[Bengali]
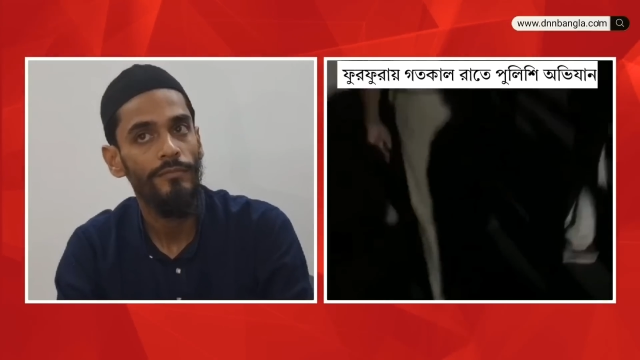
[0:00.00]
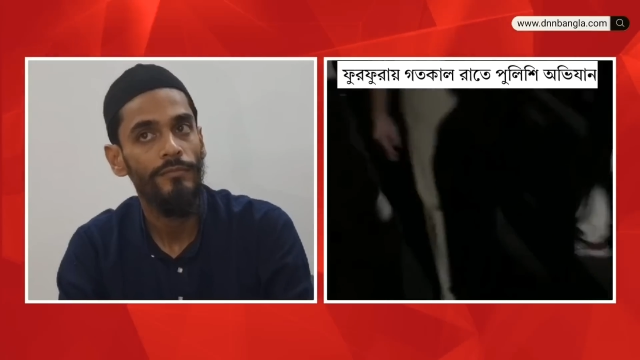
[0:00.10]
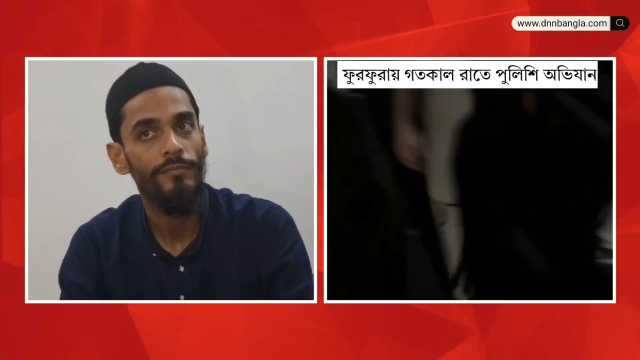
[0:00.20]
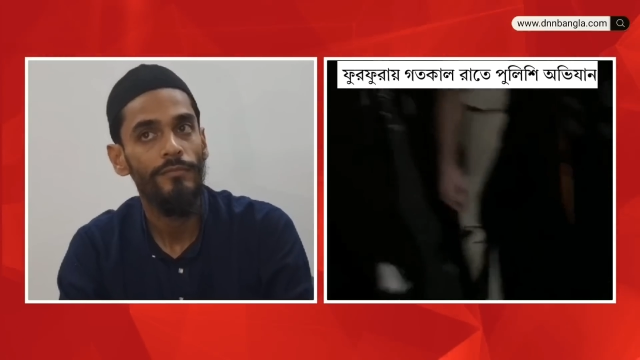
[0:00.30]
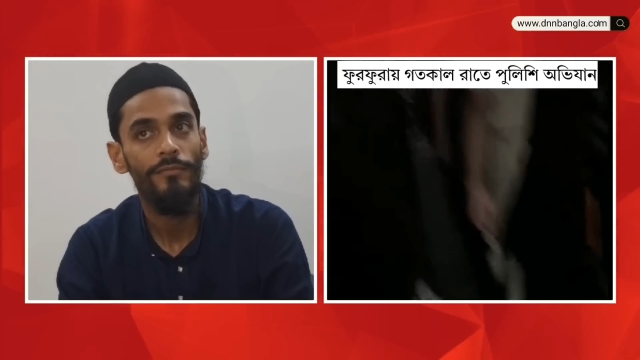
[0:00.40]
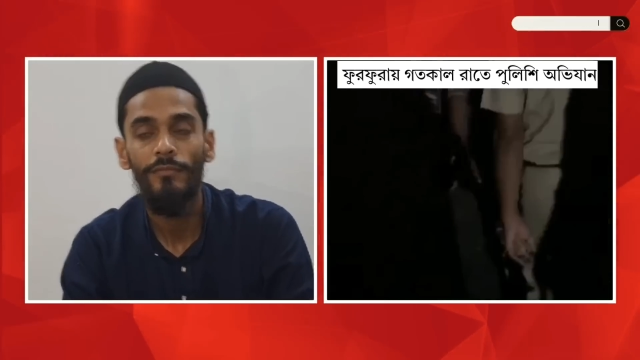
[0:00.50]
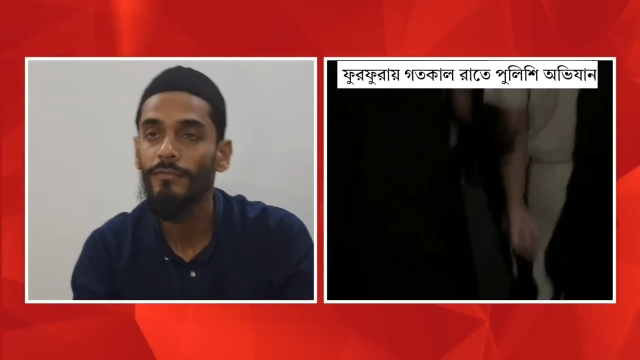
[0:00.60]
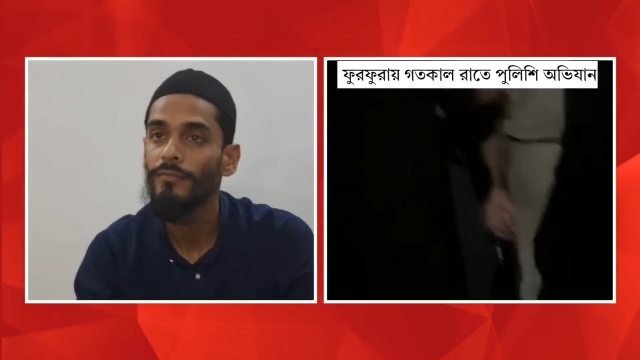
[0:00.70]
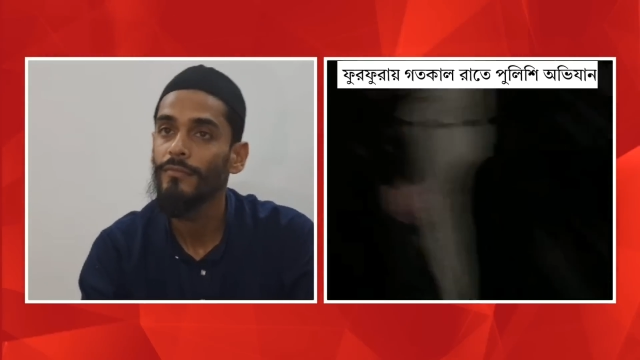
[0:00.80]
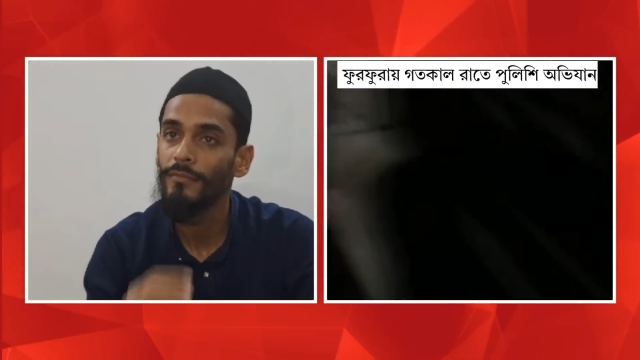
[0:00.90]
ফুরফুরা
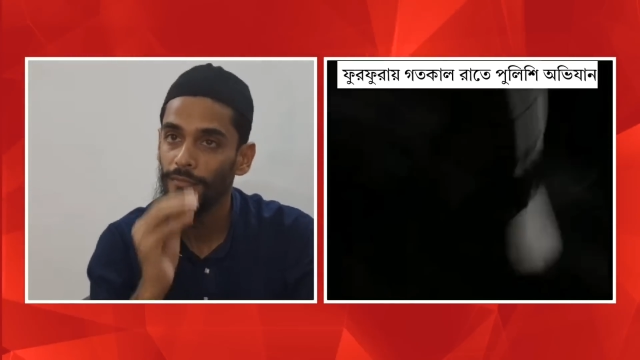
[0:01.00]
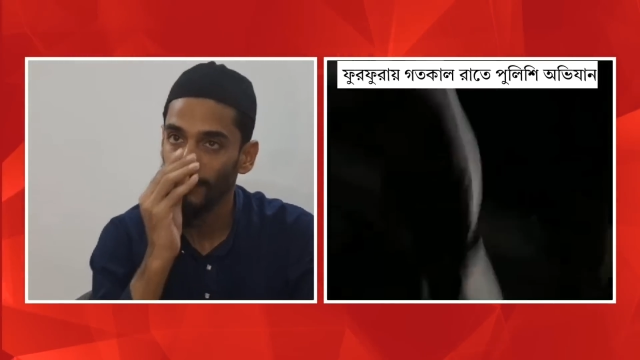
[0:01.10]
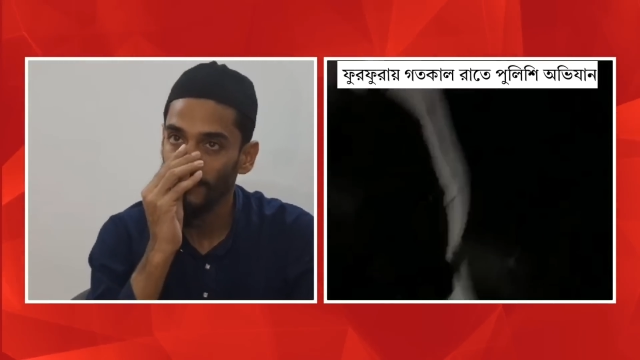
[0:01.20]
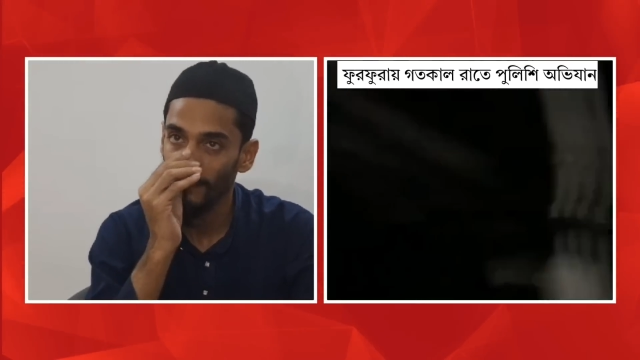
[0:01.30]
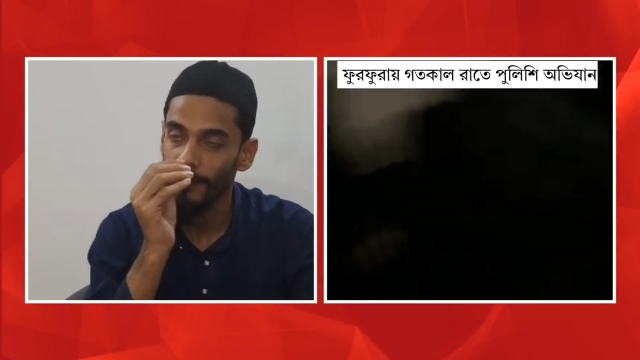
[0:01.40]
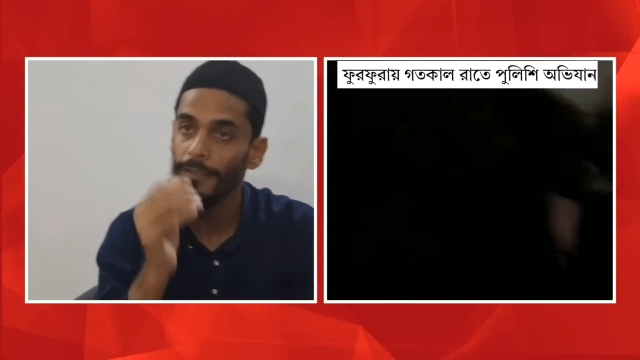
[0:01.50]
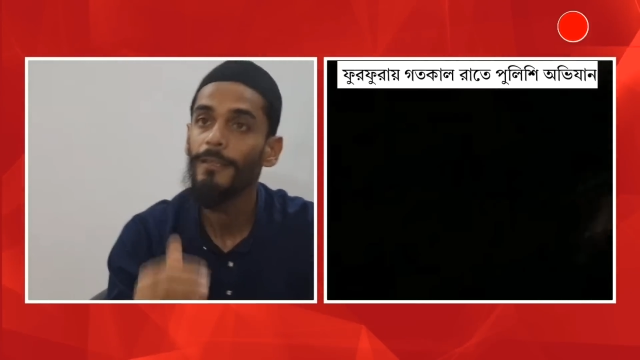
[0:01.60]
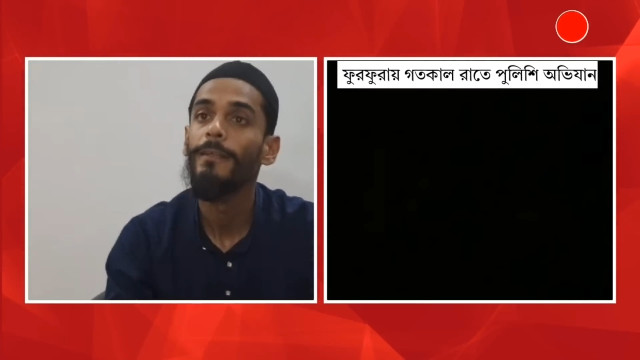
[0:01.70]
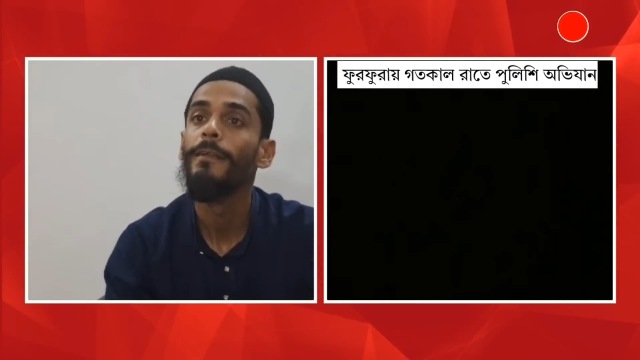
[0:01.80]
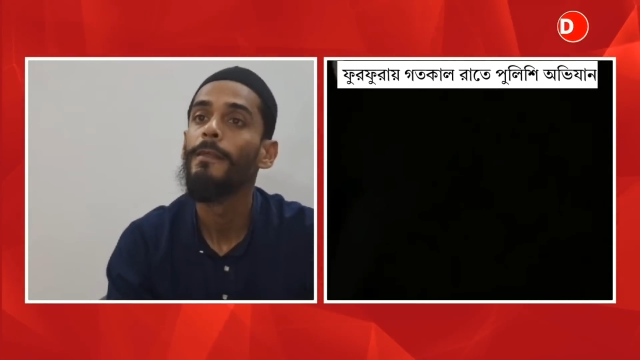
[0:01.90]
শরীফ বা
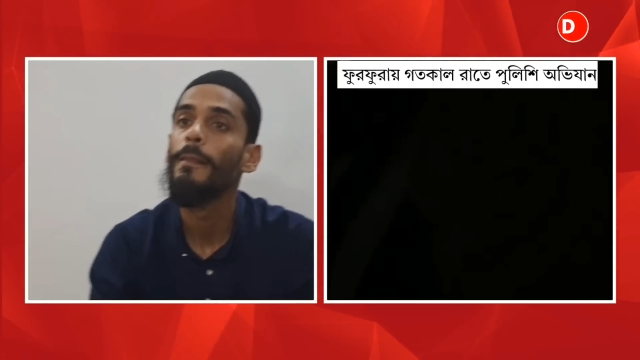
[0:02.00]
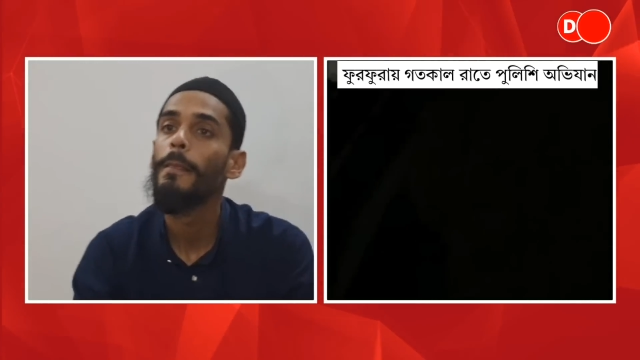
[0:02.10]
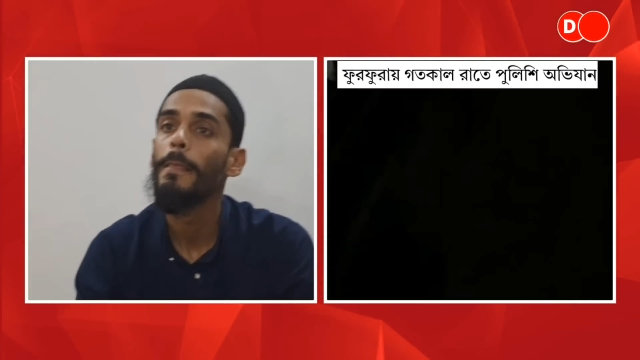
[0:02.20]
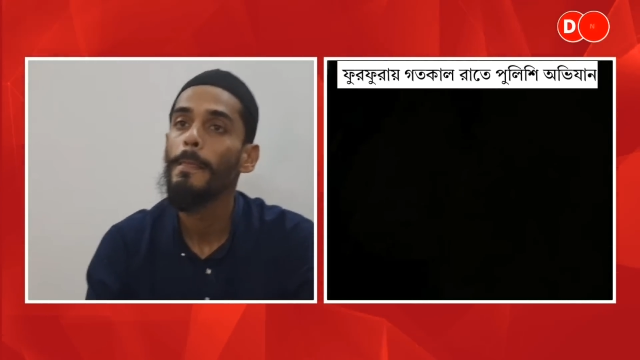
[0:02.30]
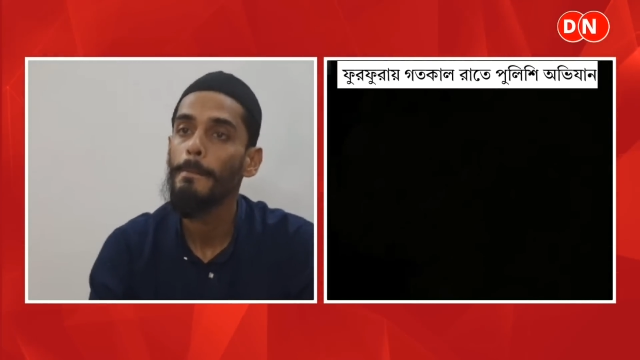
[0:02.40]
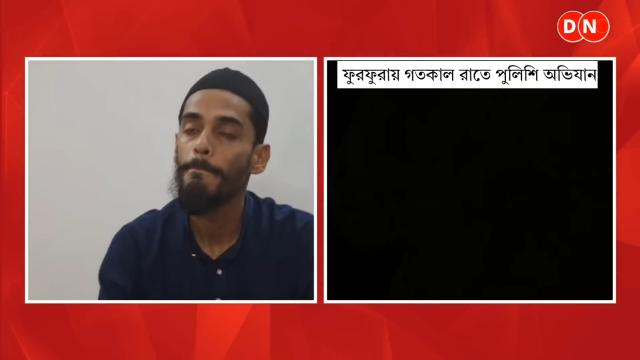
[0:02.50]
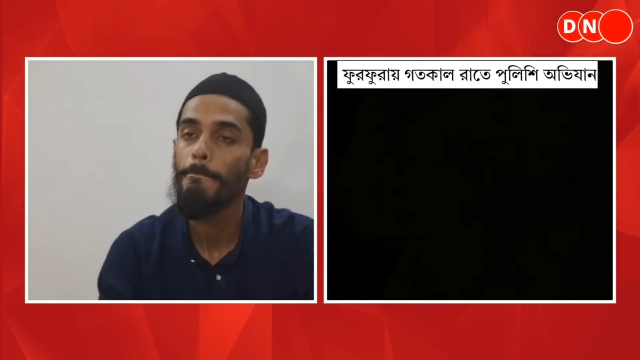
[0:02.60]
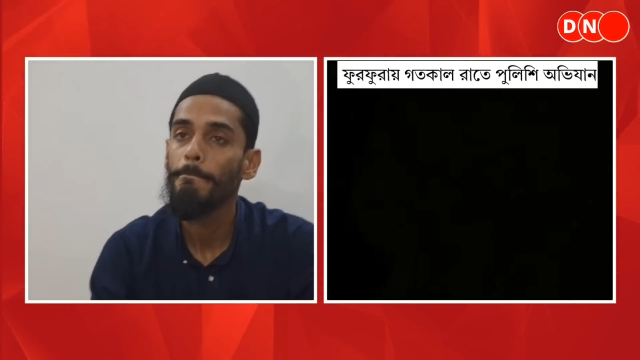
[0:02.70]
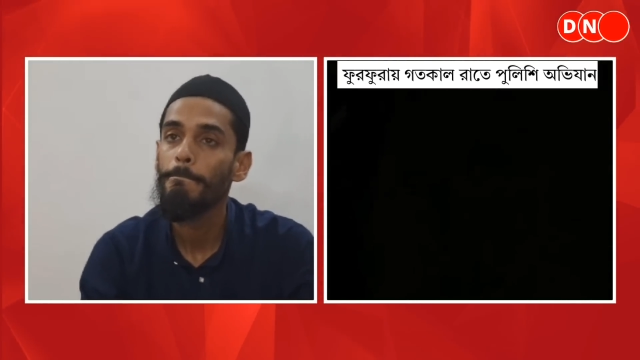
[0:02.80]
আপনাদের পীর সাহেবদের